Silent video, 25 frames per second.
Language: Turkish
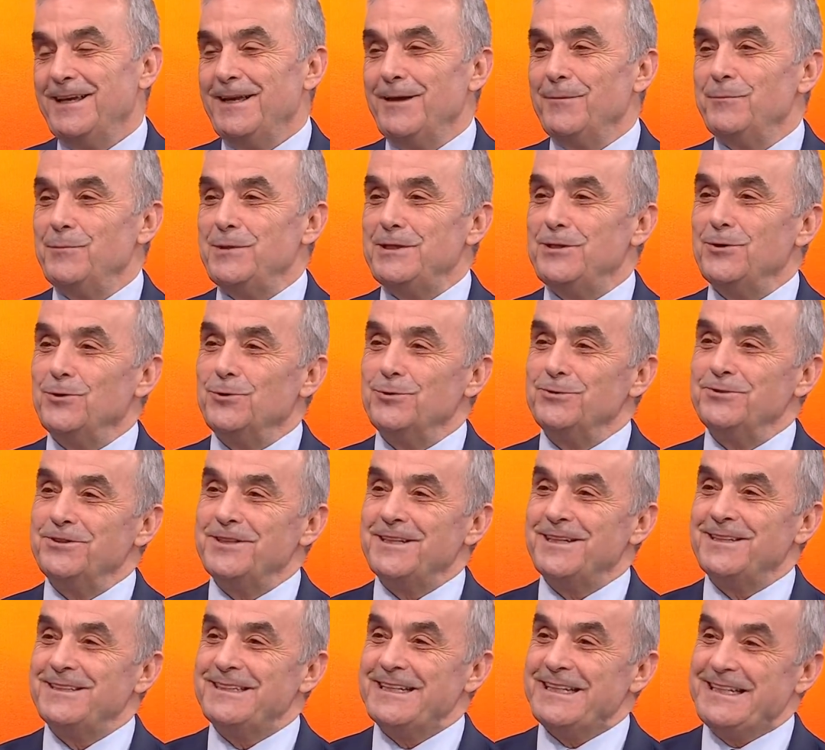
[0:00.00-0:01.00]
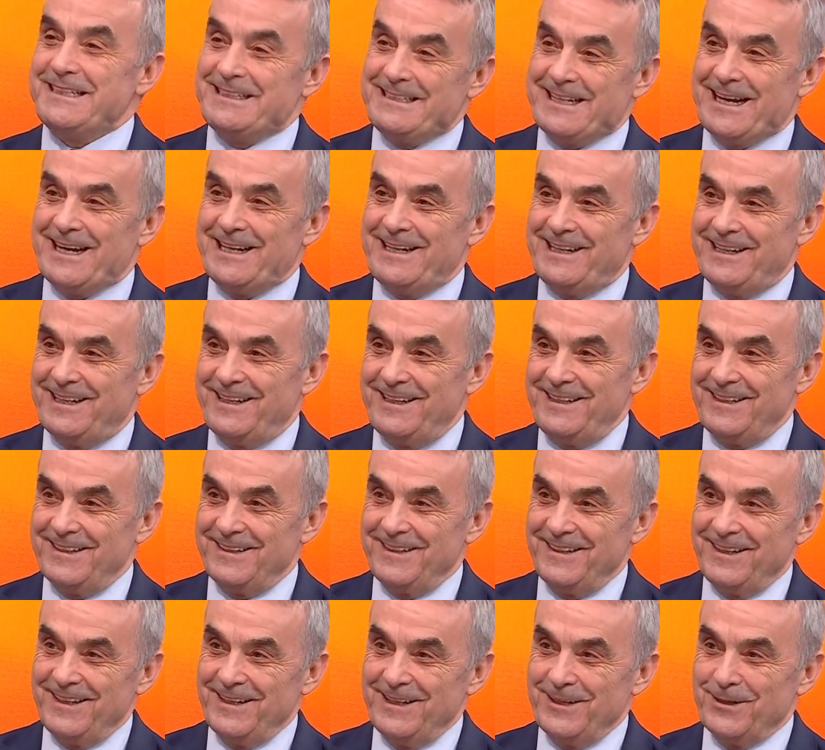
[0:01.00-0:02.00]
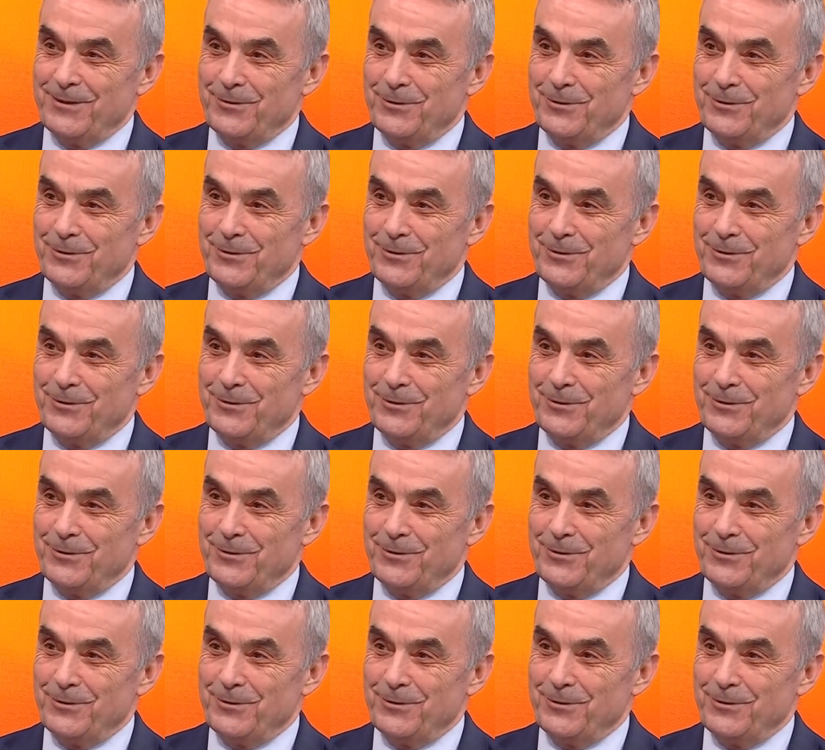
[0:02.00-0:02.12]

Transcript: Bir de onun adı İtalya. Hı hı.